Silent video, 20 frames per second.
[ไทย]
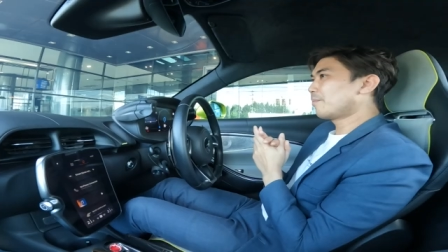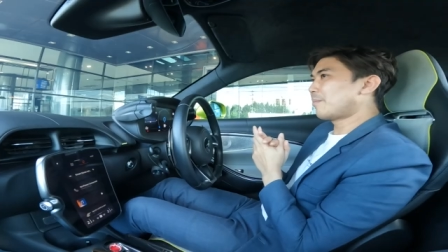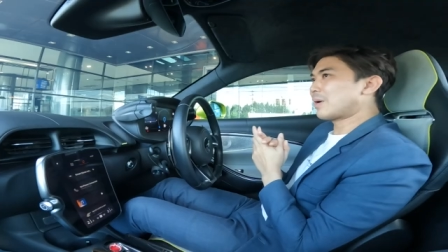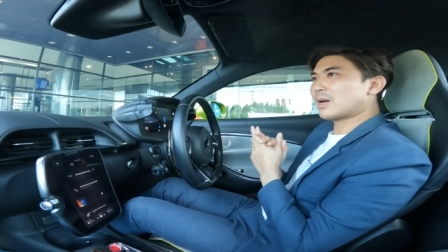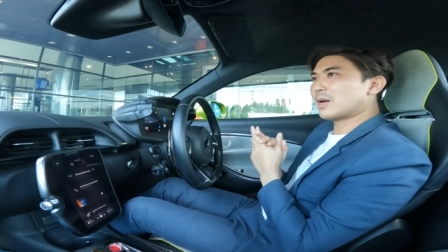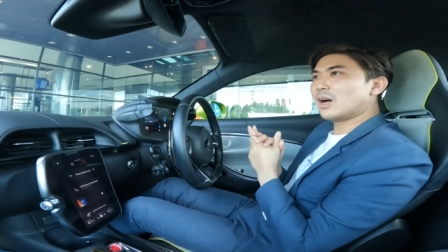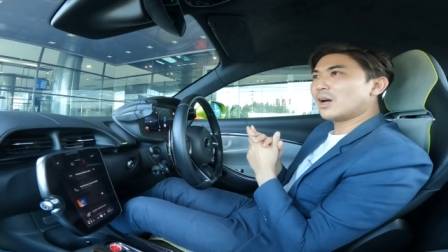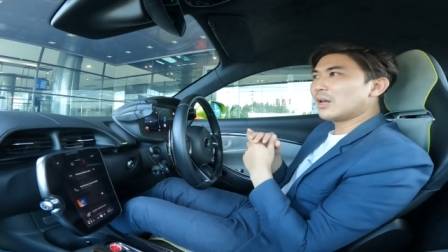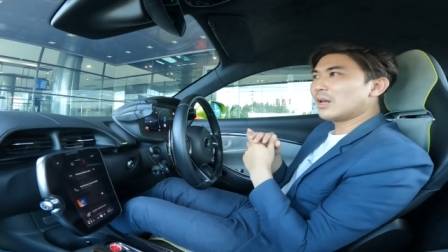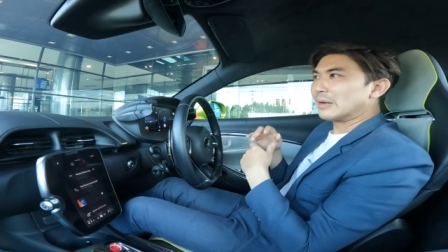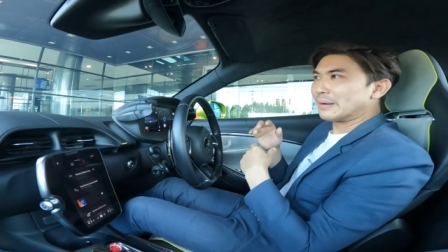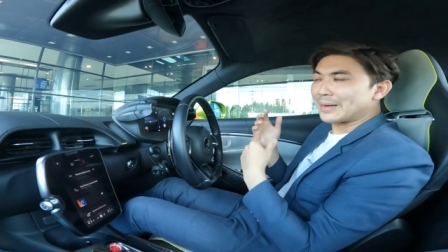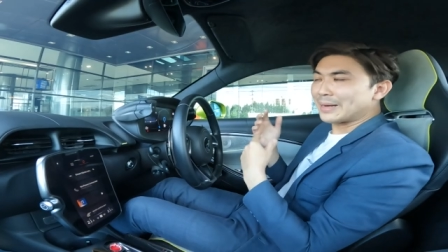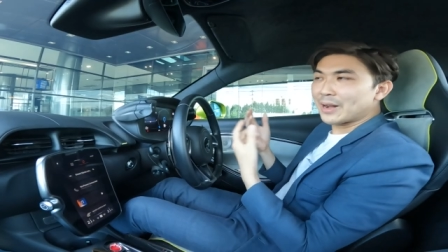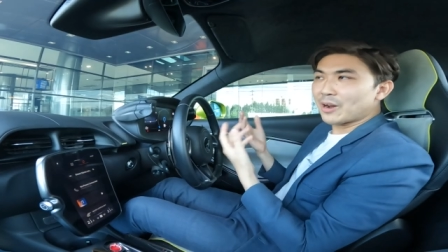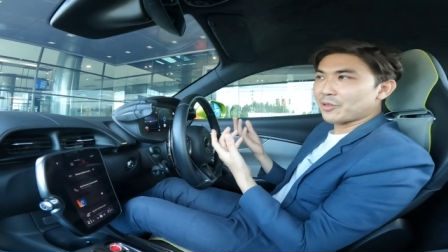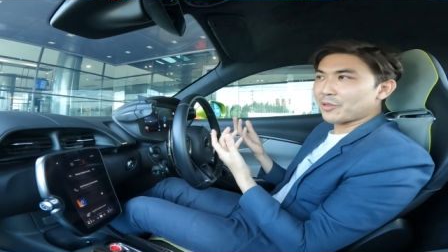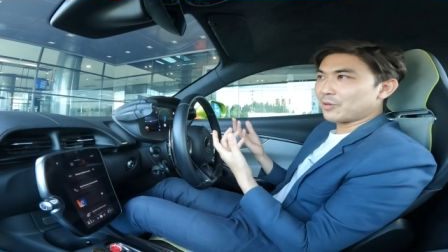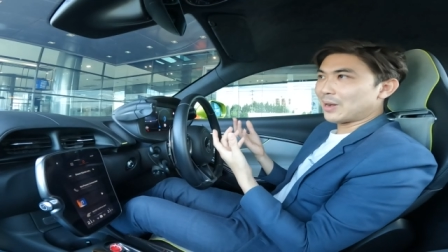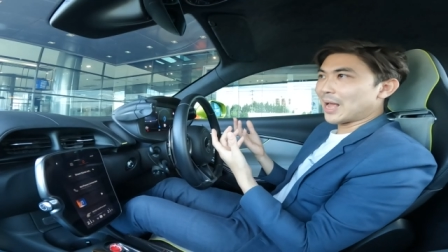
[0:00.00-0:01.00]
มันก็แน่
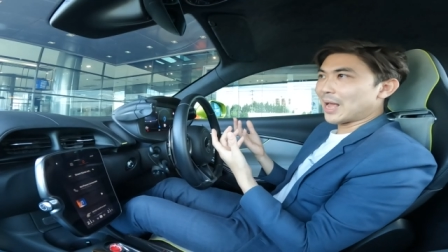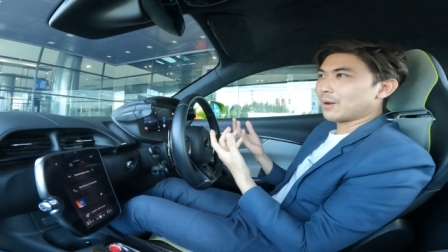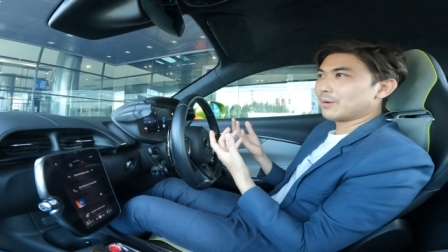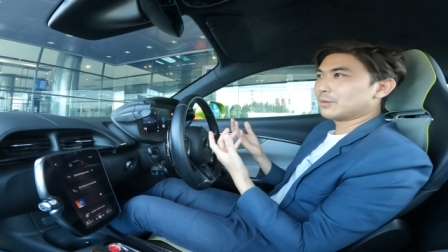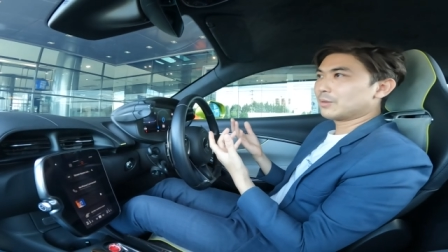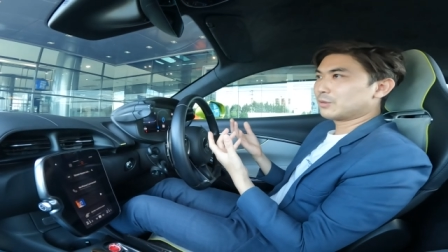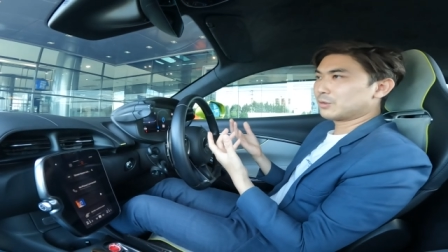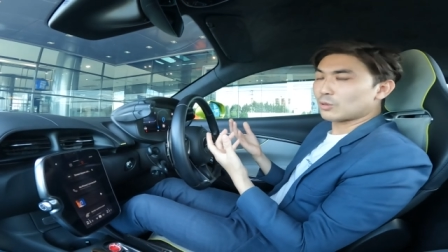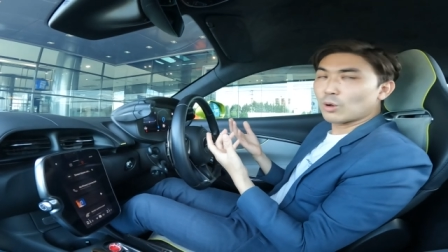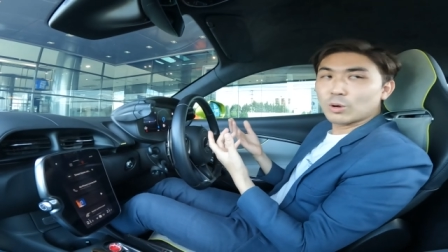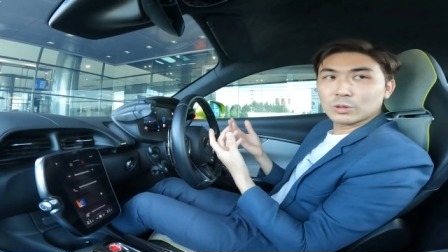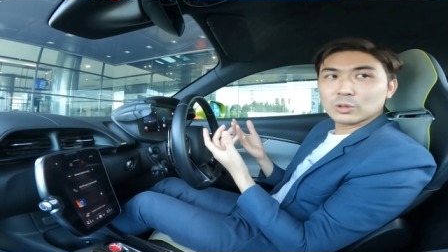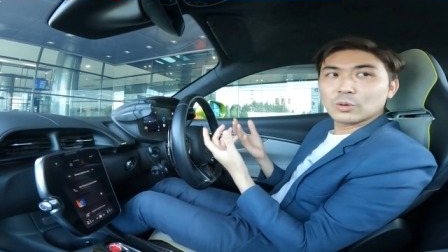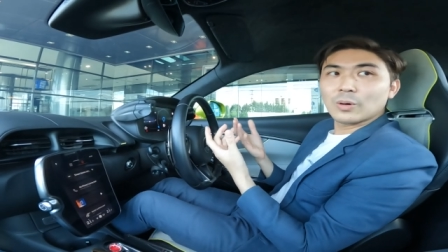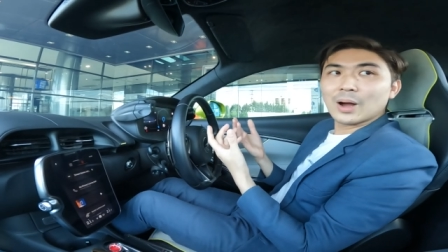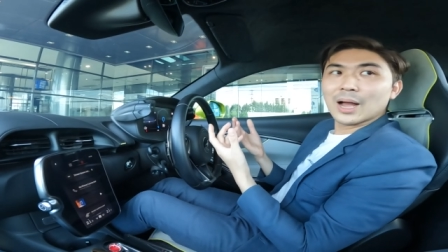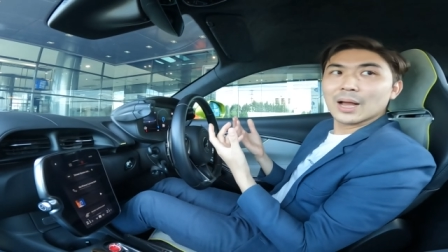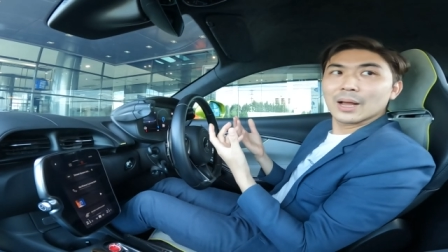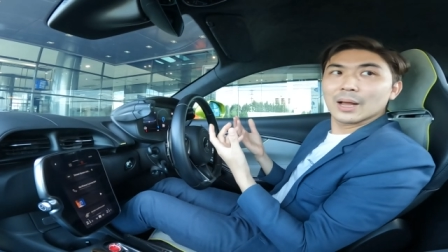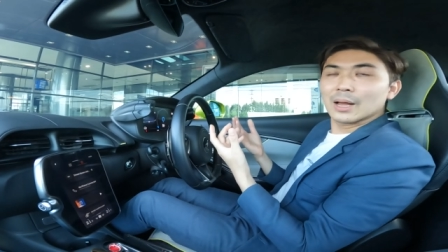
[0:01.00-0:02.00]
นอนอยู่แล้ว ตรงตัว